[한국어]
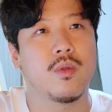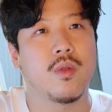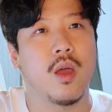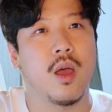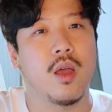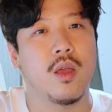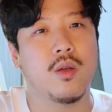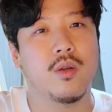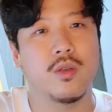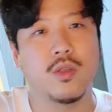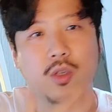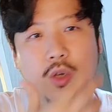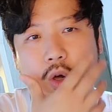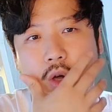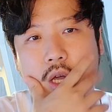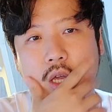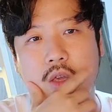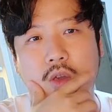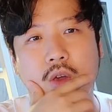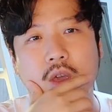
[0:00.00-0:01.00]
아 이걸
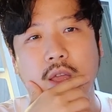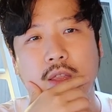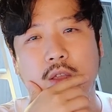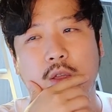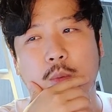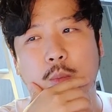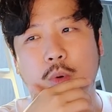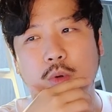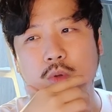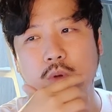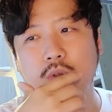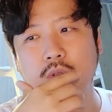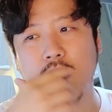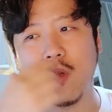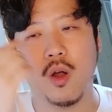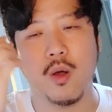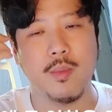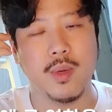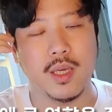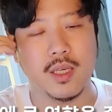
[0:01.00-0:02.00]
정확하게 기억이 안 나요. 보통
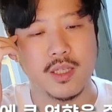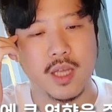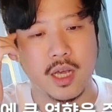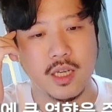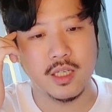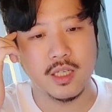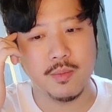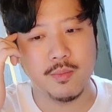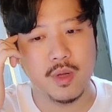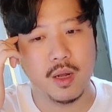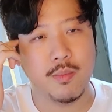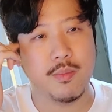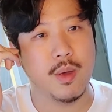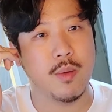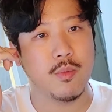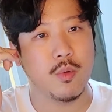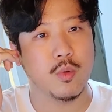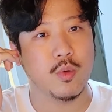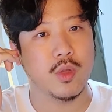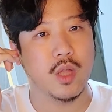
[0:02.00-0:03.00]
드럼이 40
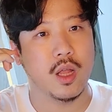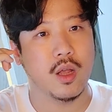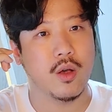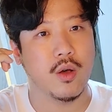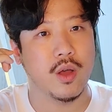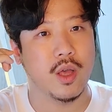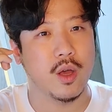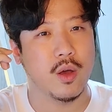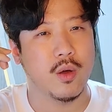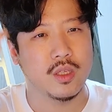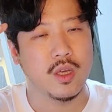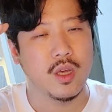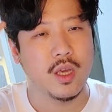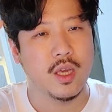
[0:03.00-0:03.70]
RPM 정도 될 거예요.